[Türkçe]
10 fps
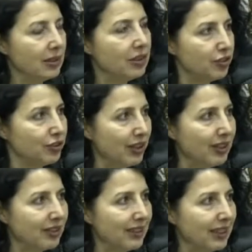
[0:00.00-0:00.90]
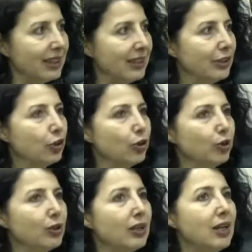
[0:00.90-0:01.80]
taşın altına ellerini
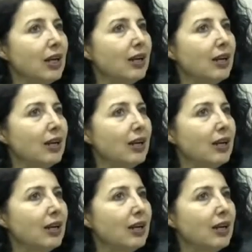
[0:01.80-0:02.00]
koyuyorlar.